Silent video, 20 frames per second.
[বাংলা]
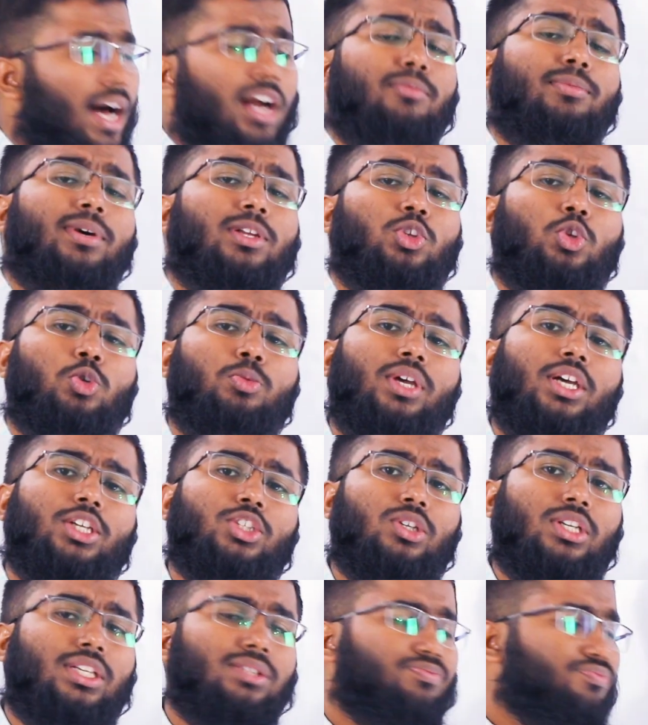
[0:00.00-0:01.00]
কার মাধ্যমে
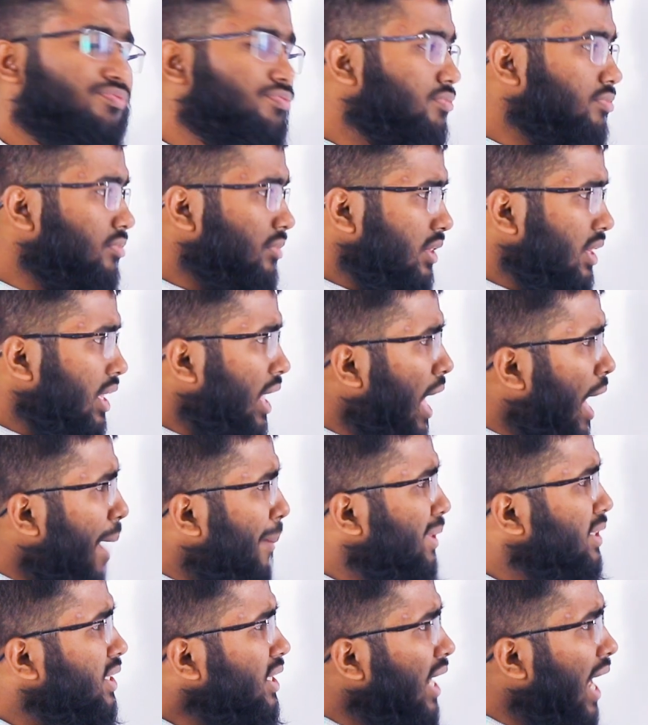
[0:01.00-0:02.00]
আসলে
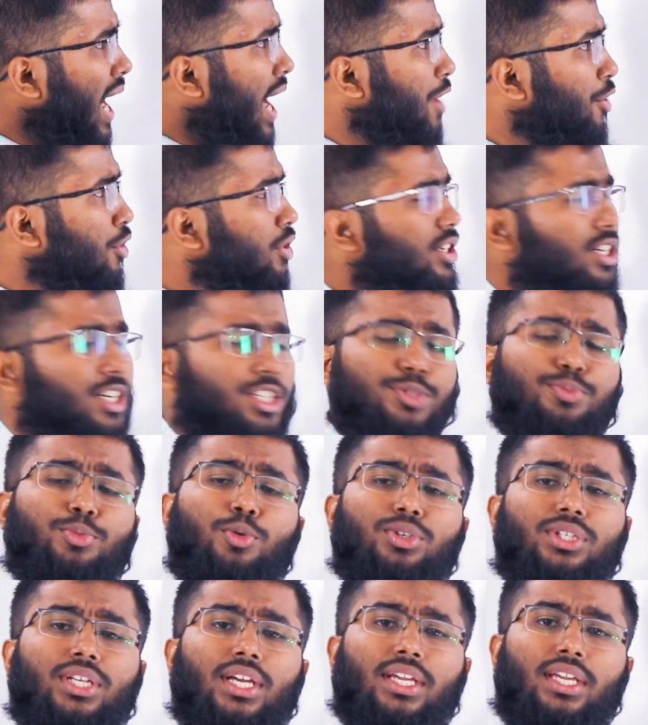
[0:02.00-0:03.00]
আমাদের আয়রন
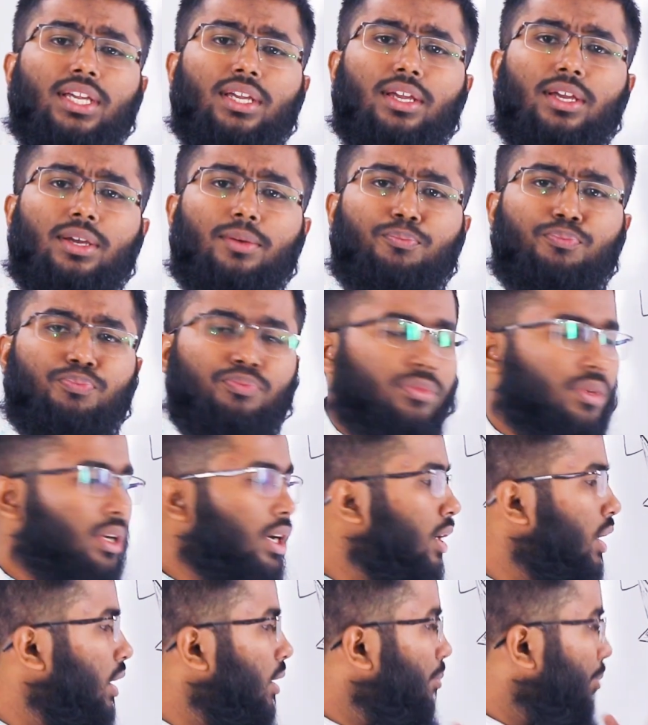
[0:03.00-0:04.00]
ট্রান্সপোর্টটাকে
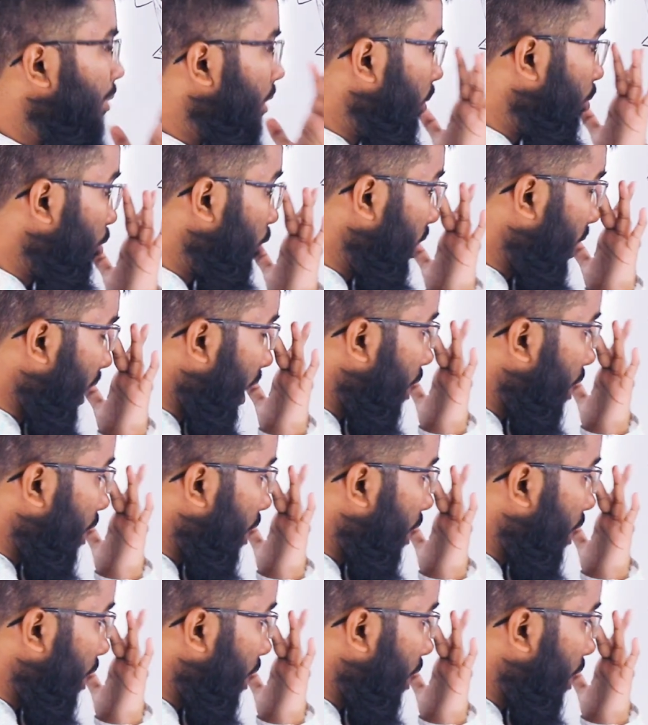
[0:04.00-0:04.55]
কি বলে